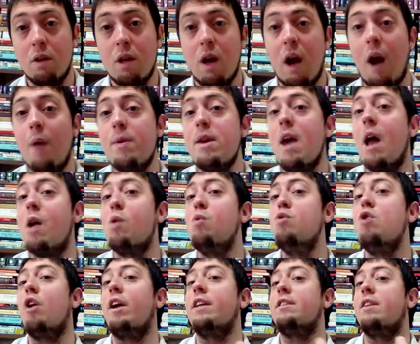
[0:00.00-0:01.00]
Había
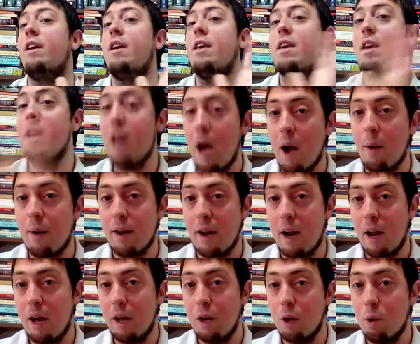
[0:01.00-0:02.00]
algunos que se dedicaban a
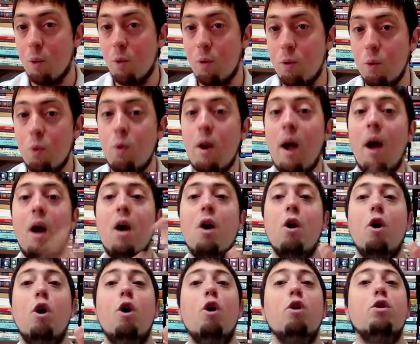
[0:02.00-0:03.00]
la
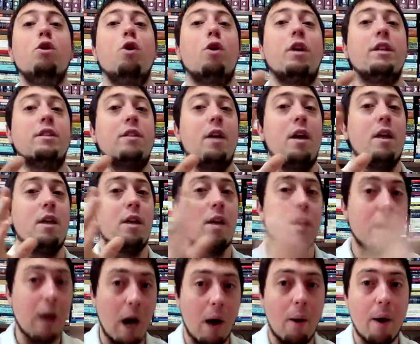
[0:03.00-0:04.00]
agricultura, otros que se
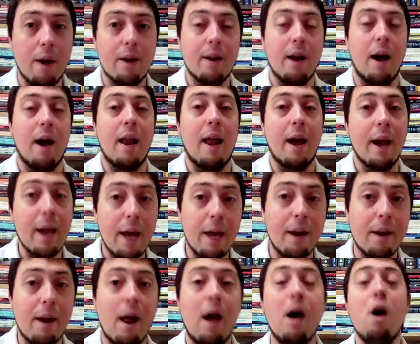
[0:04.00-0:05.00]
dedicaban a la
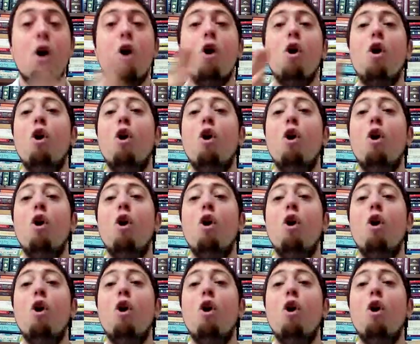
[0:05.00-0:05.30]
guerra,